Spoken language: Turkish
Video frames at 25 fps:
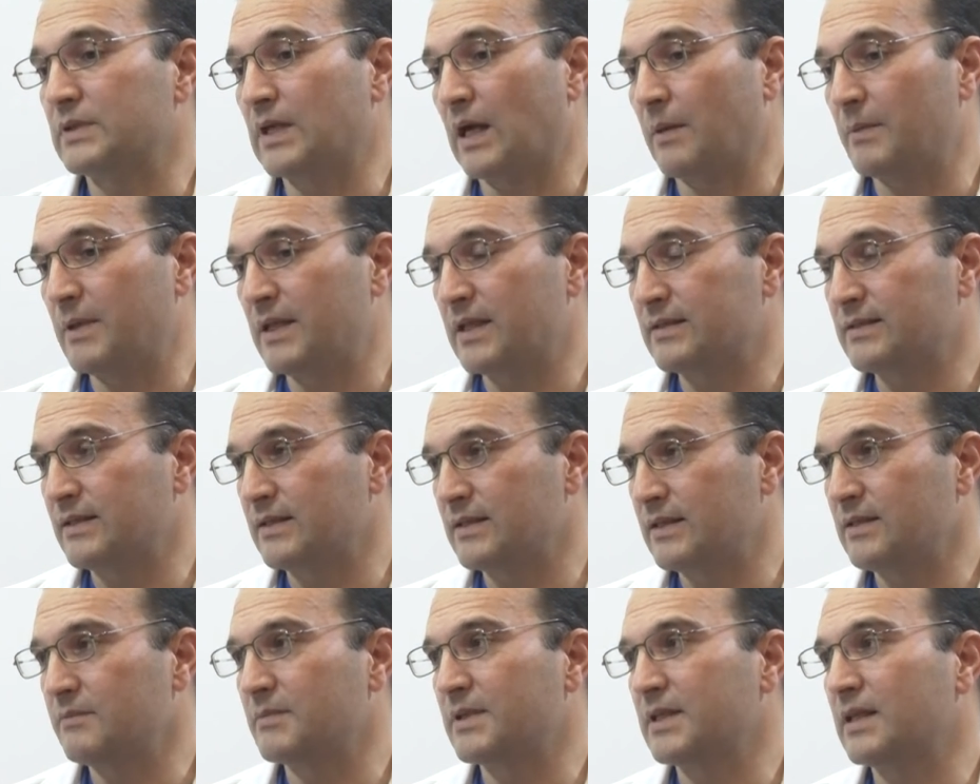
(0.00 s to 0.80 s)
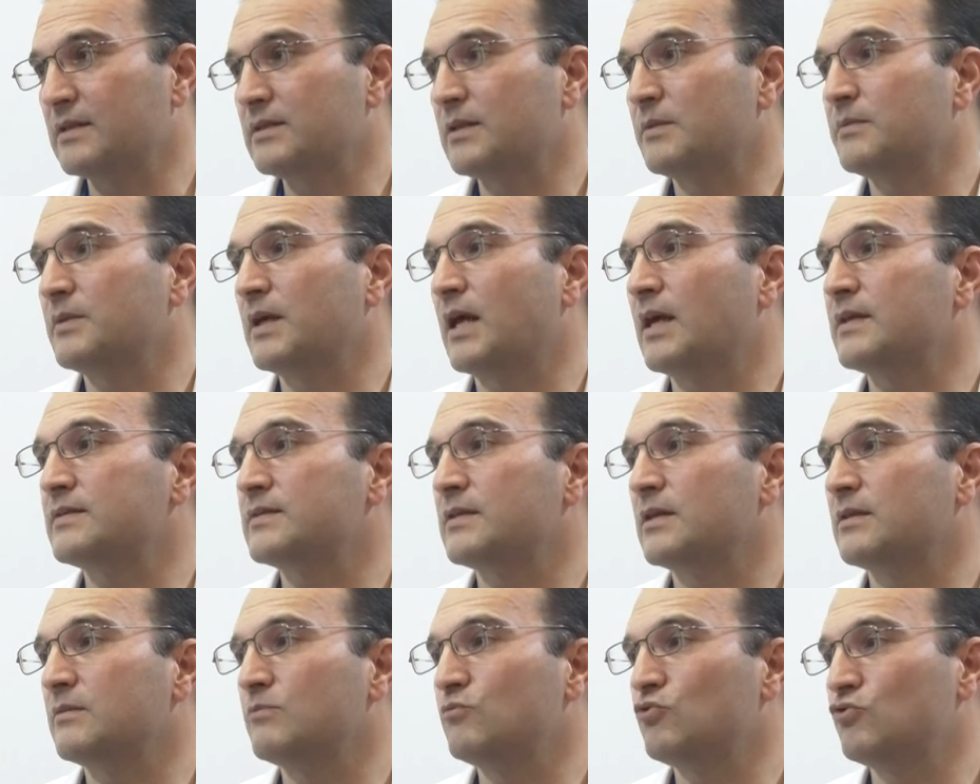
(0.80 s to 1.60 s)
ameliyata girmeden tabii
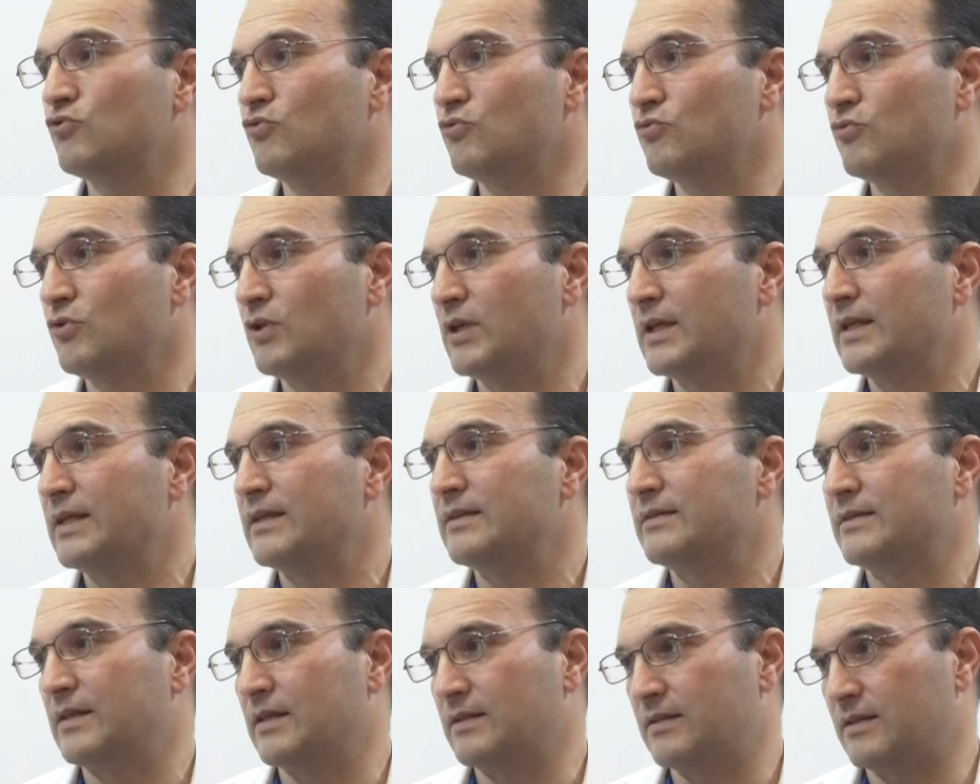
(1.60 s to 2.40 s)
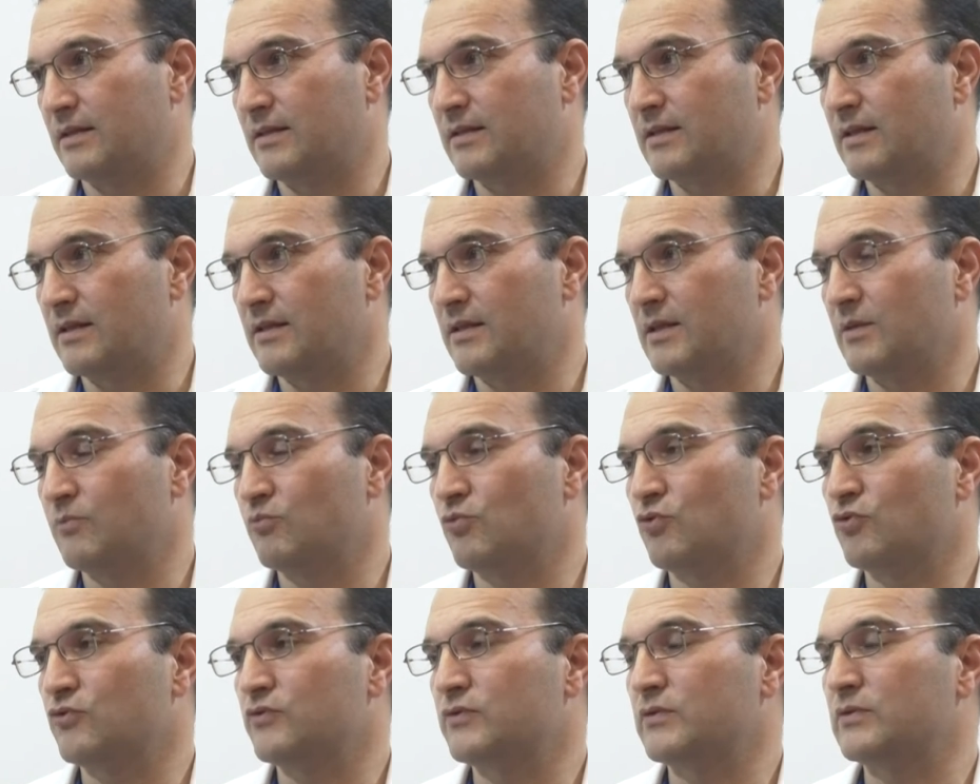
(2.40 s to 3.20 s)
hastanın bütün tetkiklerini
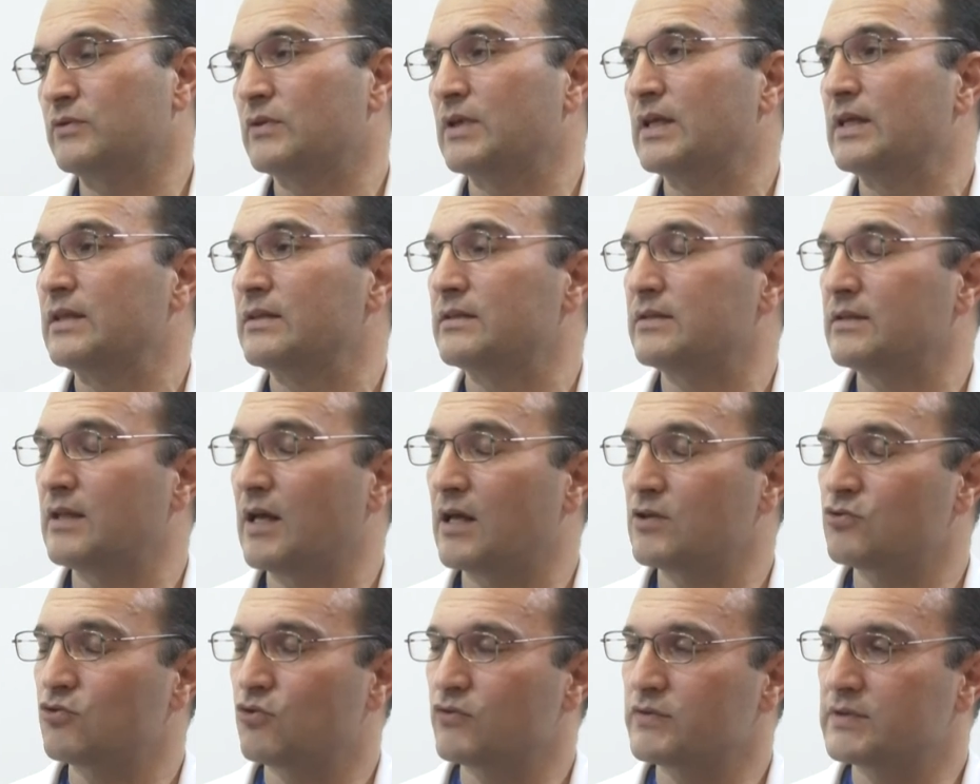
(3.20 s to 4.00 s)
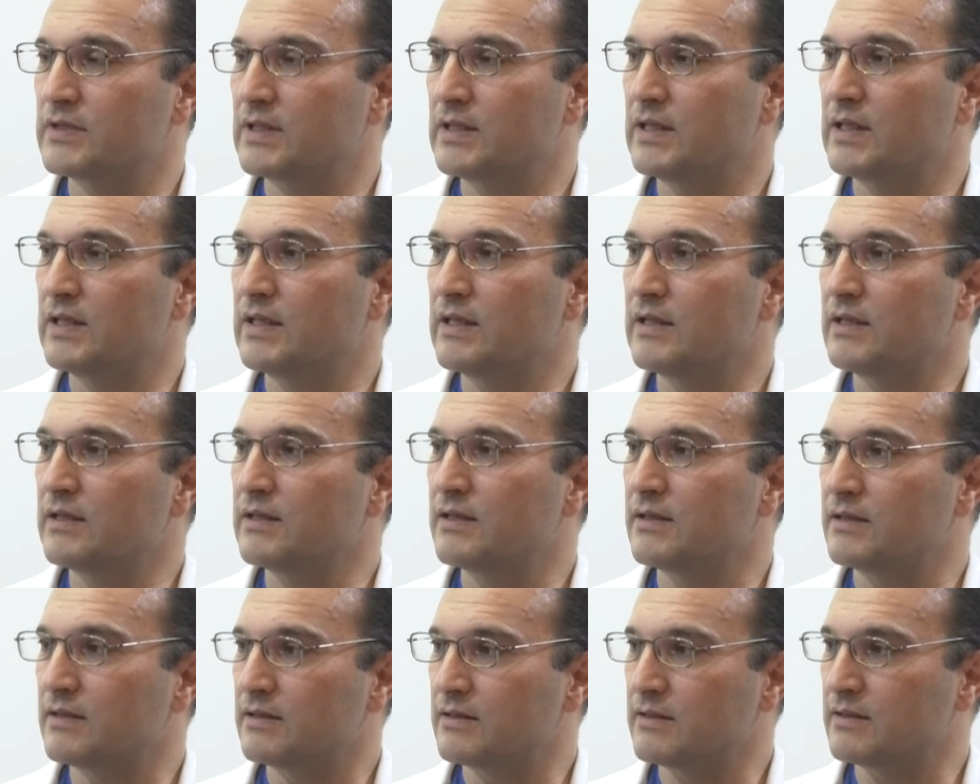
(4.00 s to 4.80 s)
yapıyoruz. Hı hı. Narkozla ilgili
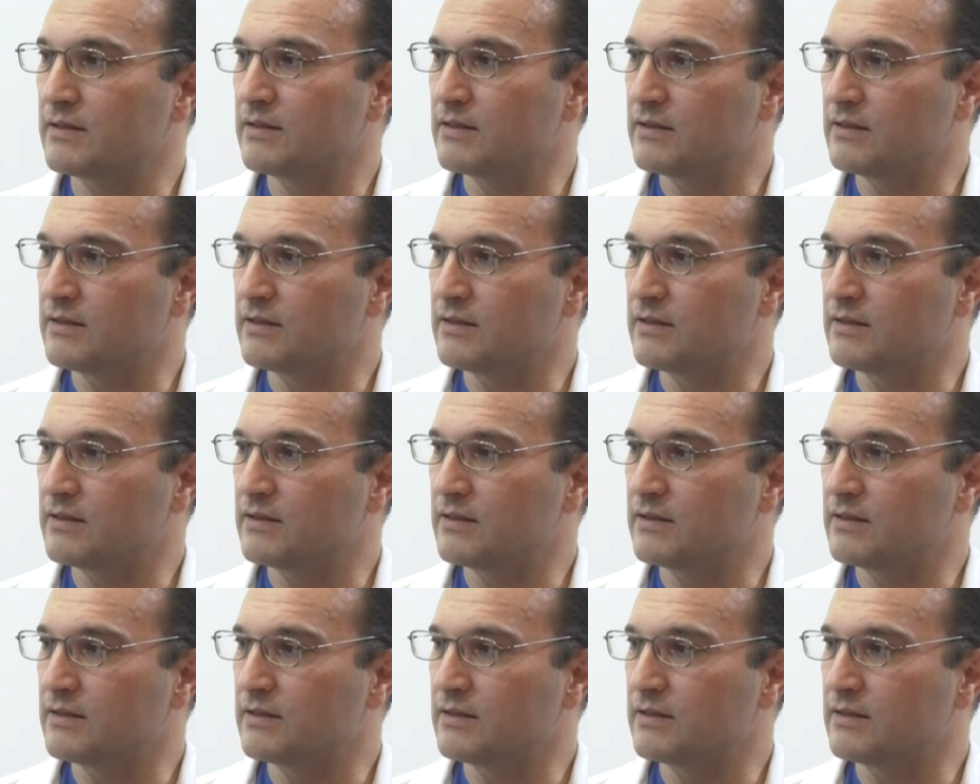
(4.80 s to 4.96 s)
e,